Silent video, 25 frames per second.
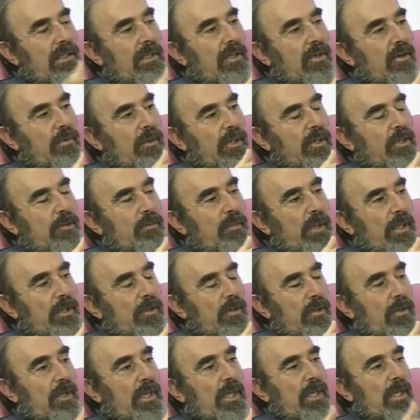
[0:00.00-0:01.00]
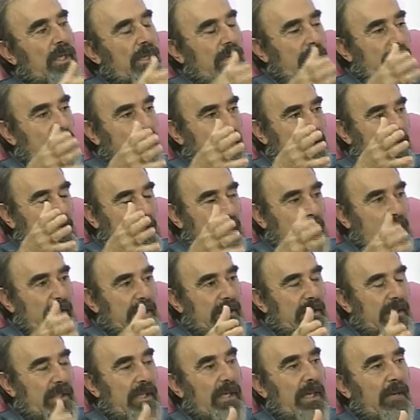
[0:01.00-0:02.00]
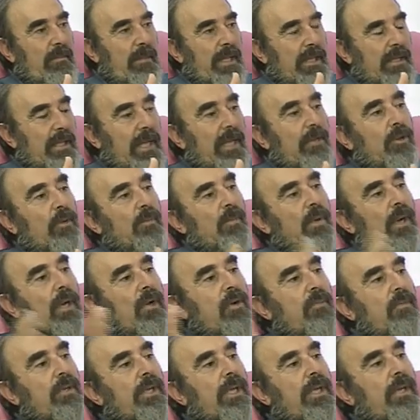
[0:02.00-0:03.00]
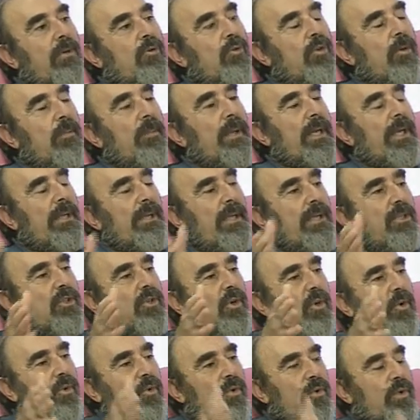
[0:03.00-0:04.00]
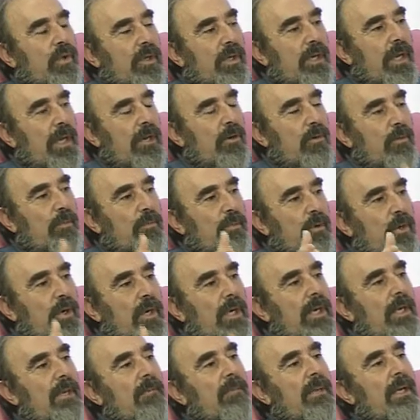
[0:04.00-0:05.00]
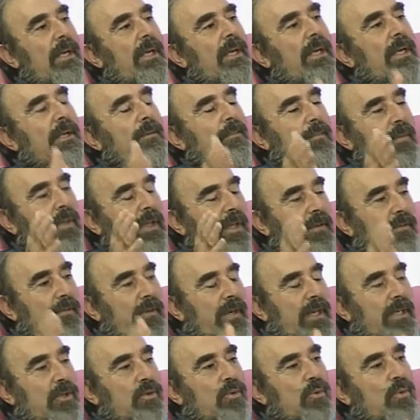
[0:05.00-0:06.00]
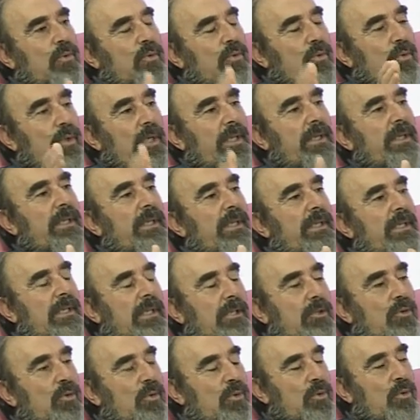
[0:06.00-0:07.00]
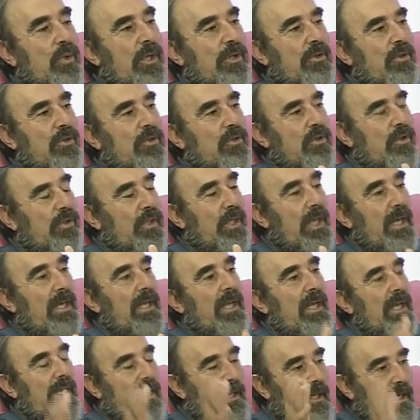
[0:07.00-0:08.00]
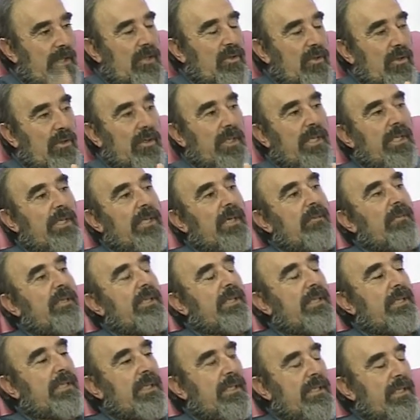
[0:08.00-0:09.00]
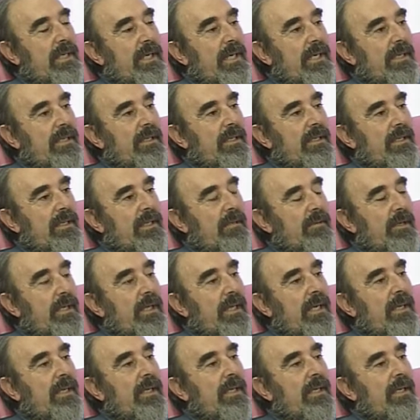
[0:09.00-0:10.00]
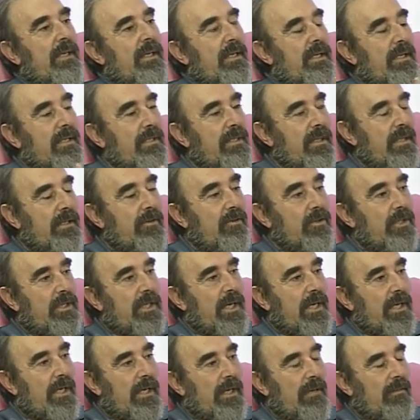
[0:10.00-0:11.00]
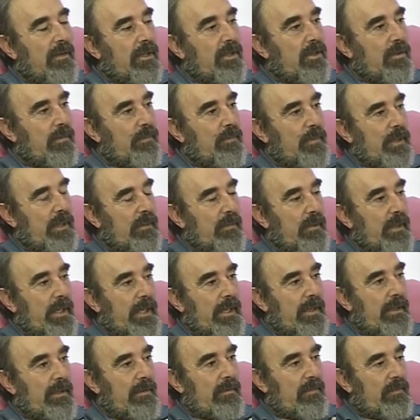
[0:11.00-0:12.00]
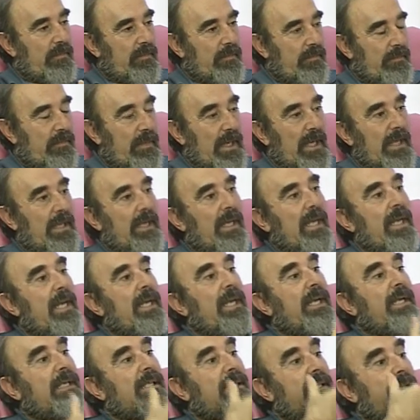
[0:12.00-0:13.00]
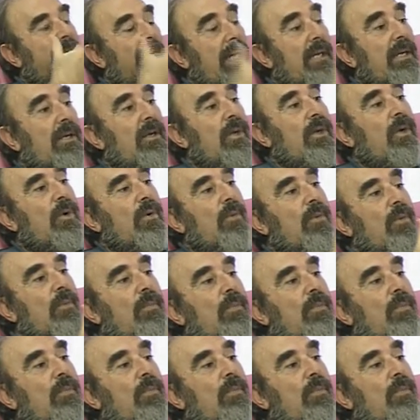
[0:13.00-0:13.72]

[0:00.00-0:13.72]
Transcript: gobierno español, y además tiene el mandato por la Comunidad Europea de solucionar un problema de infraestructura y de desestructuración social, que es completamente esta sala Esa es nuestra reclamación primera, ¿vale? Es dar un